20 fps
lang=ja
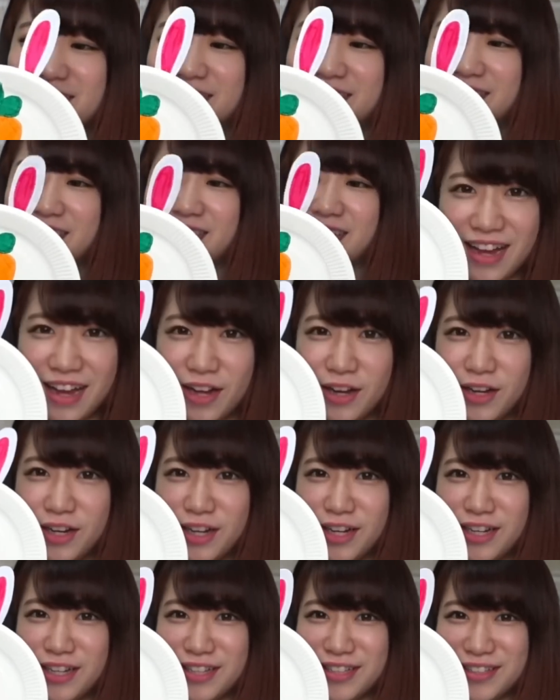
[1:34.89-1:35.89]
チラ
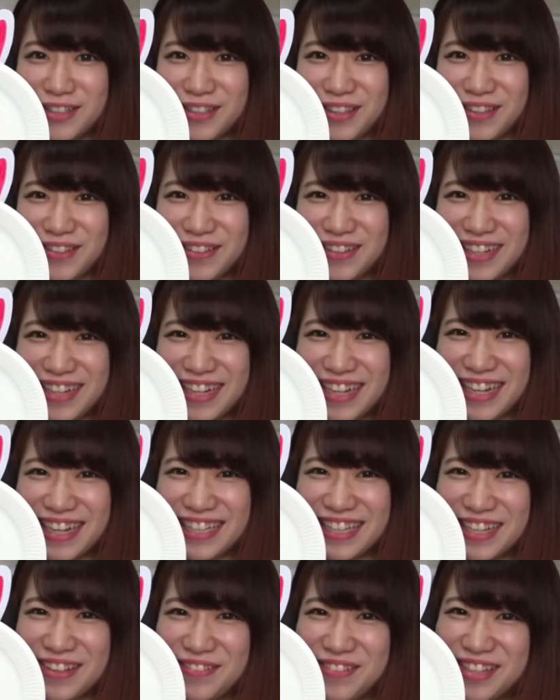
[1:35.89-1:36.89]
あどっかで